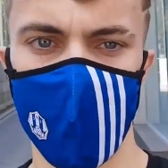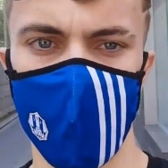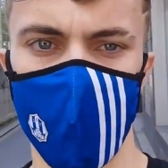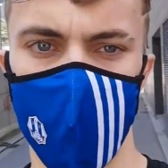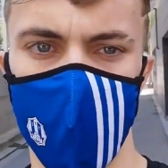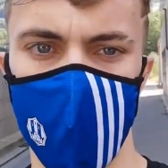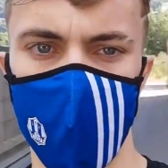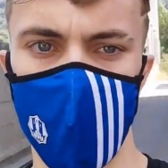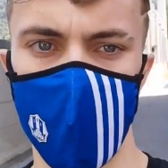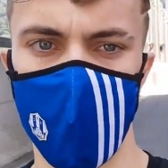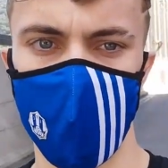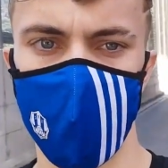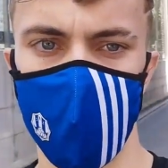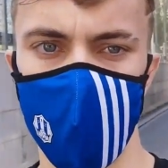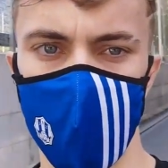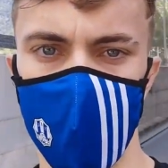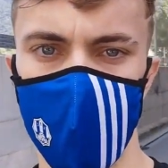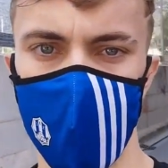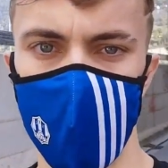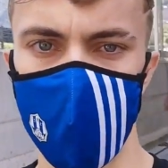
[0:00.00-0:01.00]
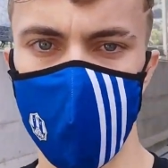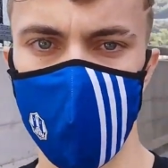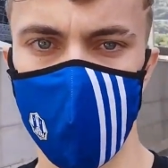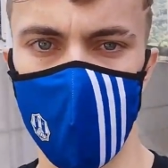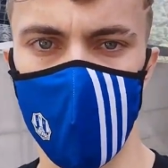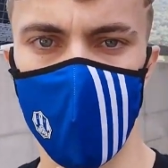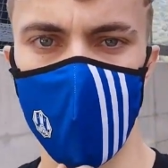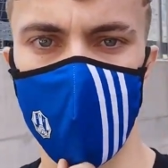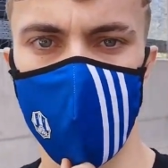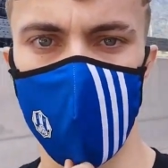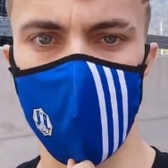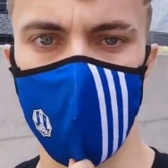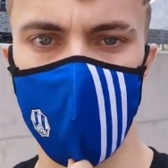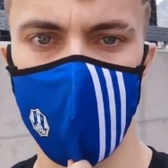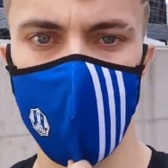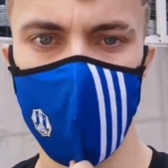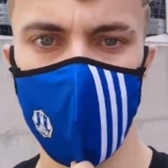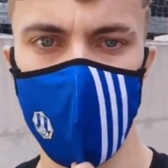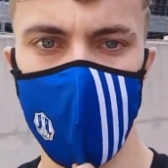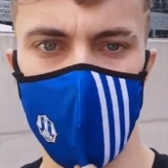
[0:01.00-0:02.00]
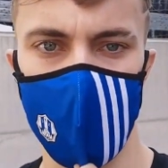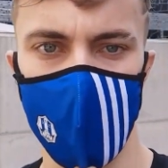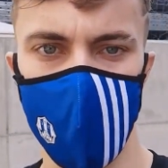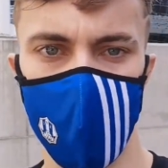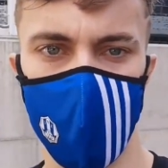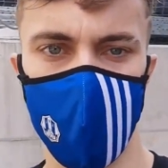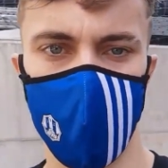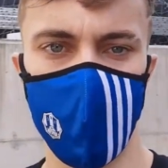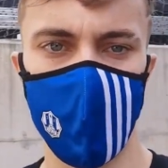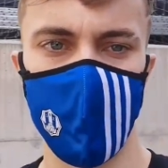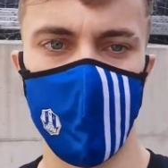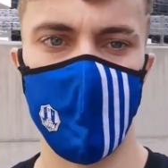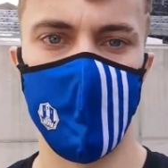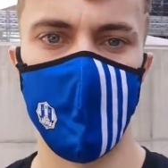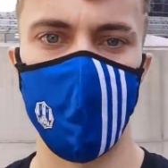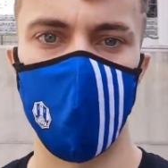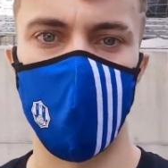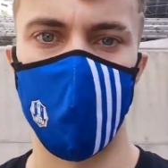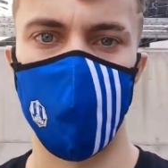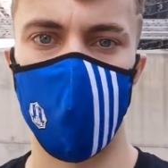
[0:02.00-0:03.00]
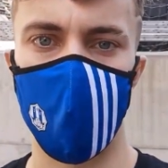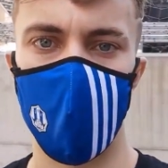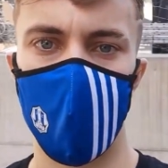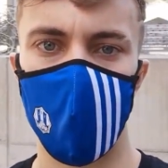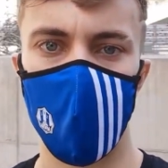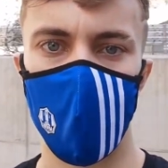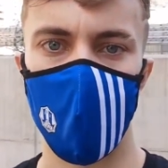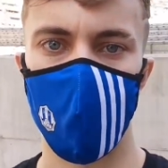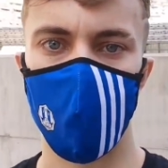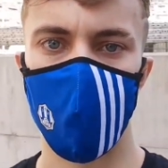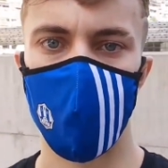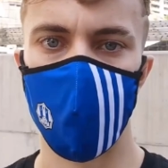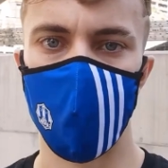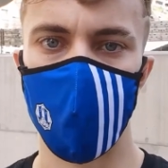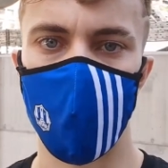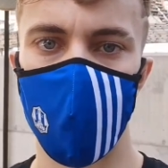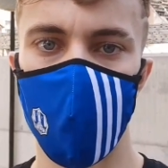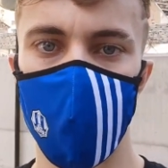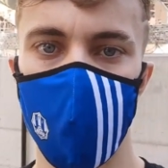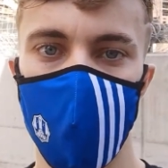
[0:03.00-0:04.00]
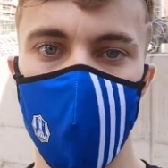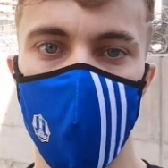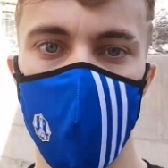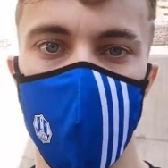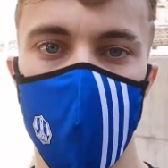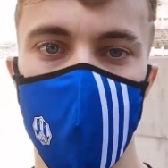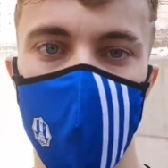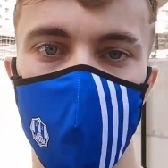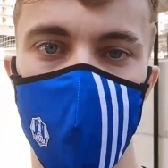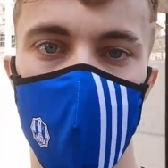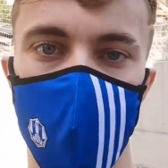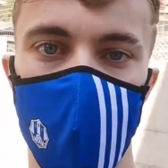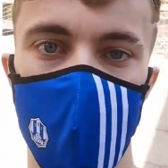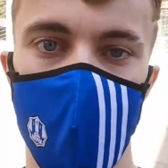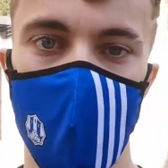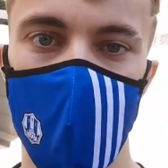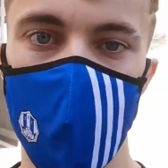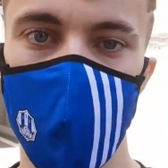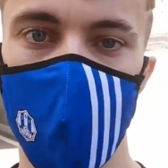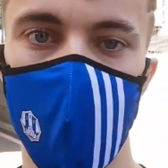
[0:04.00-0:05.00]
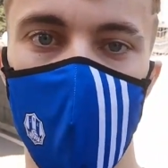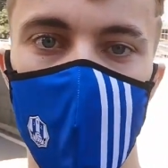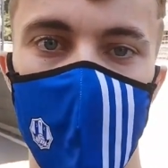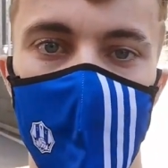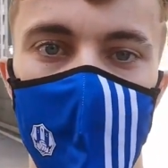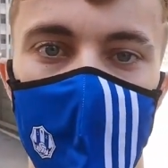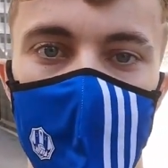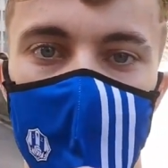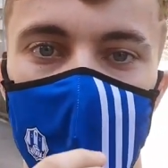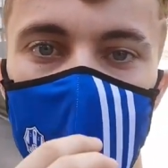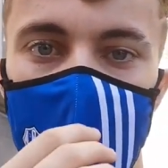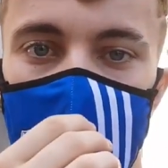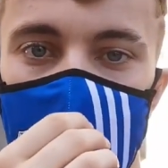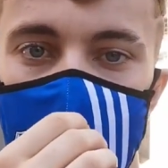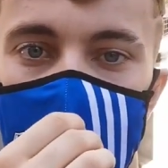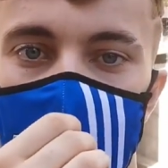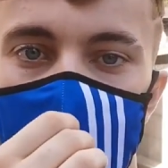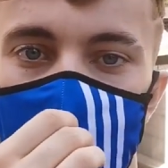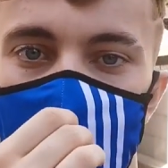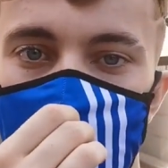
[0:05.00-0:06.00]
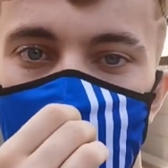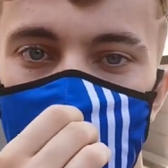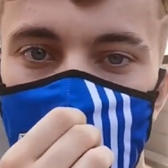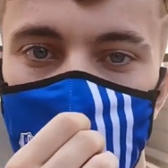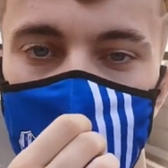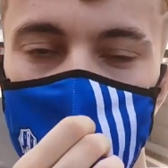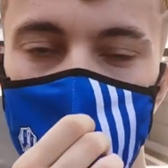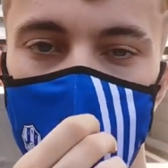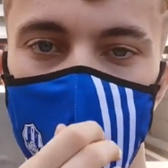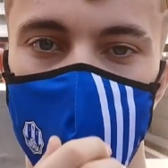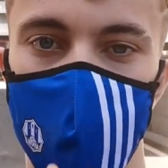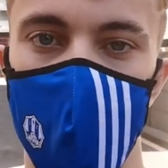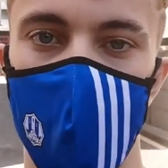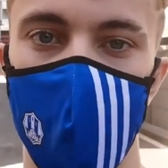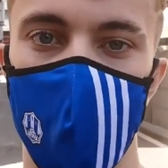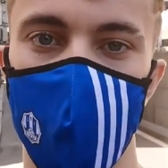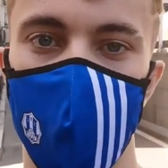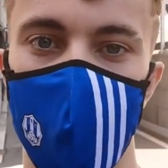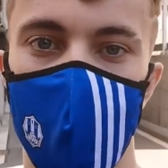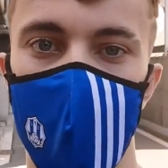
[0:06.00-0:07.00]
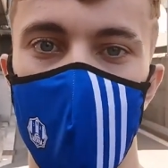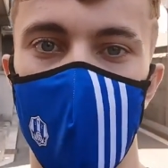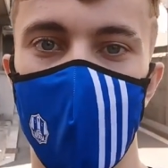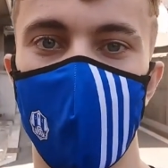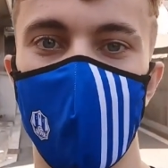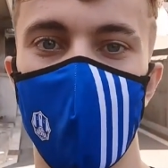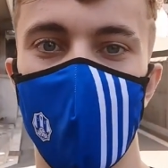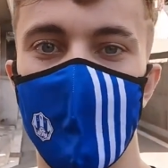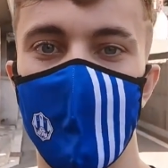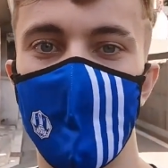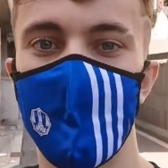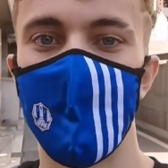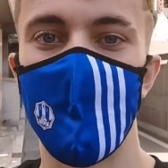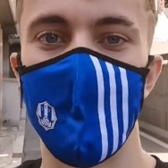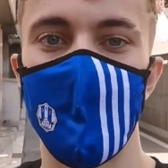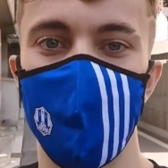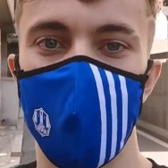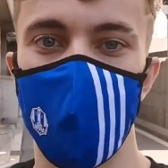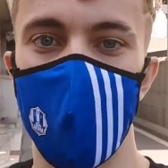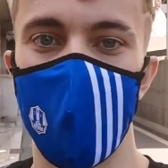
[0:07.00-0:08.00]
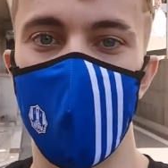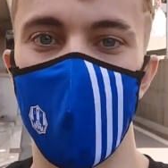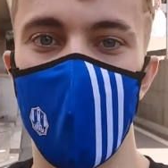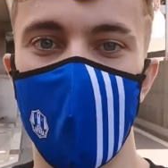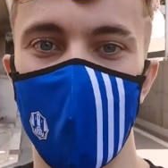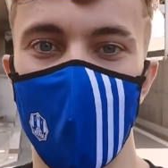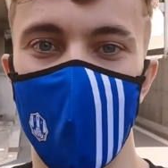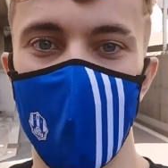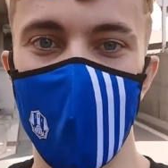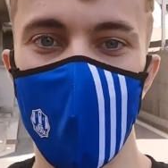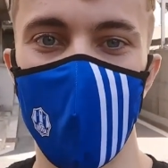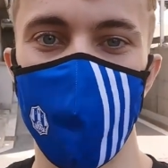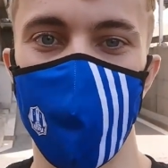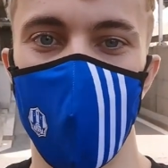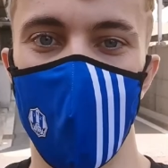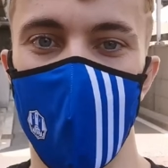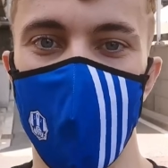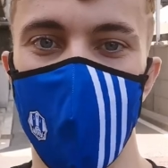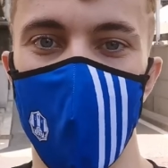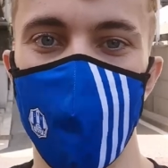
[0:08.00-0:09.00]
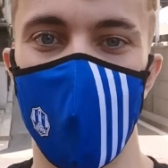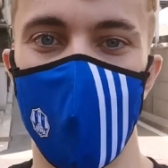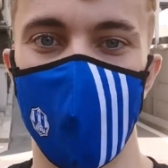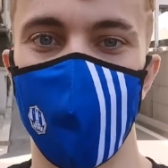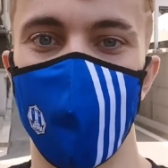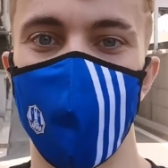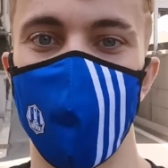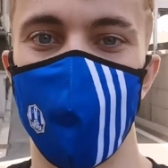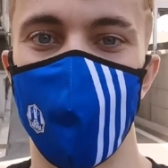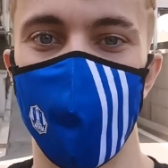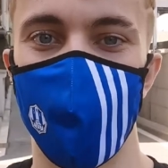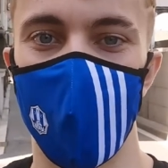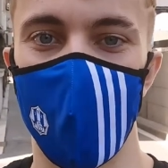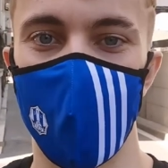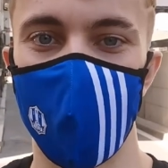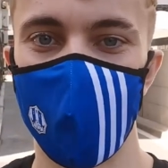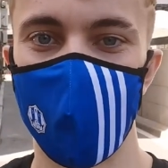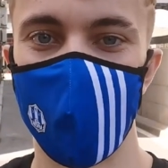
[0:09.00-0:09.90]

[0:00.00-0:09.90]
Como veis, eh, es un callejón pequeñito, pero bueno, se puede ver un, un poco el campo y en días de partidos pues imagino que la gente se vendrá aquí para ver el partido desde fuera.